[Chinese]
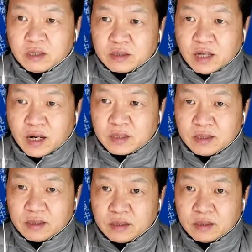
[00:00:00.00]
它
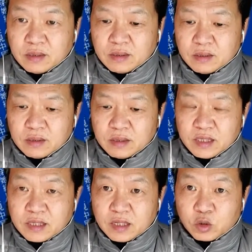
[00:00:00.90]
的
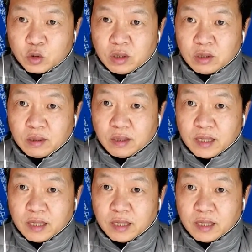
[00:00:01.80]
应该说